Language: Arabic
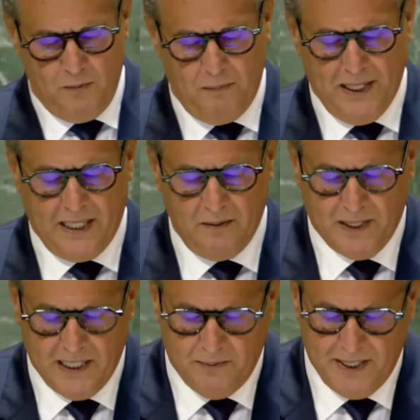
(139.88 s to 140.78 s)
المملكة
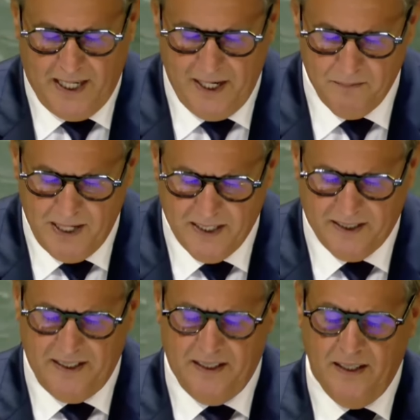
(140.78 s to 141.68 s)
المغربية عن
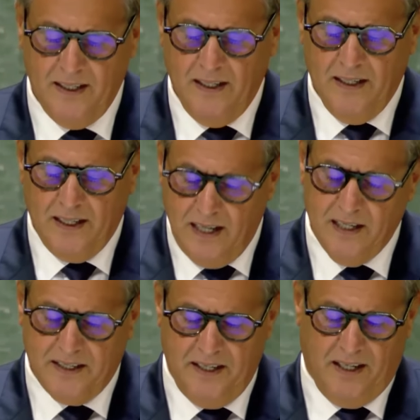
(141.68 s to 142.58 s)
بالغ
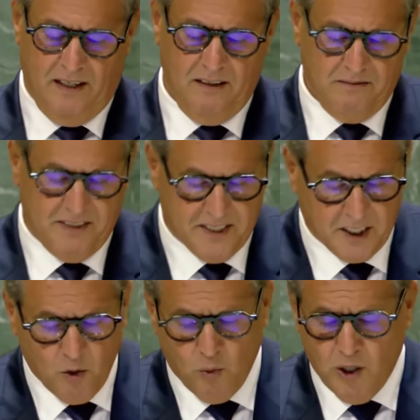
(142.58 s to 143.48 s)
قلقها في
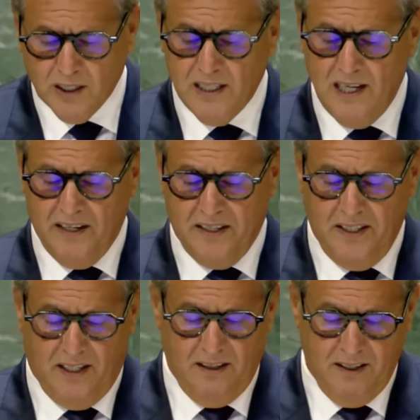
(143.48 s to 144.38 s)
التطورات
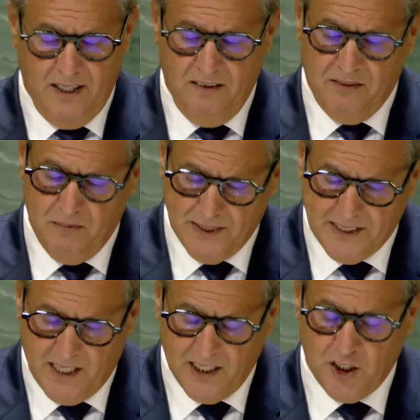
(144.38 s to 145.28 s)
الأخيرة في
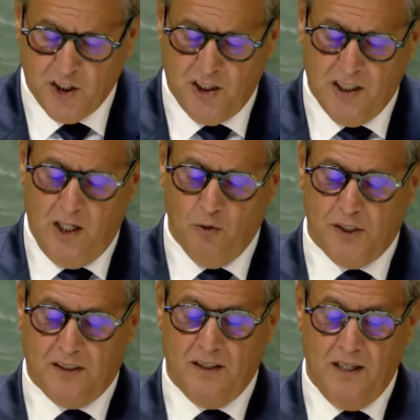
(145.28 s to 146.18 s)
منطقة الشرق
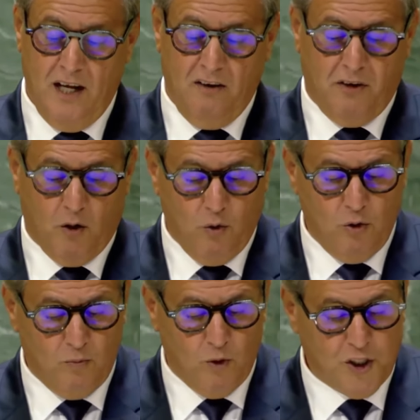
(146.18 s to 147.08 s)
الأوسط
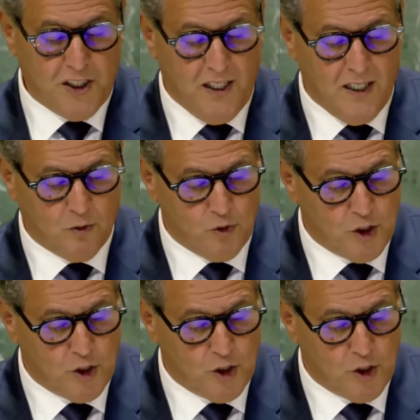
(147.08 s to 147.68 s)
فكل المؤشرات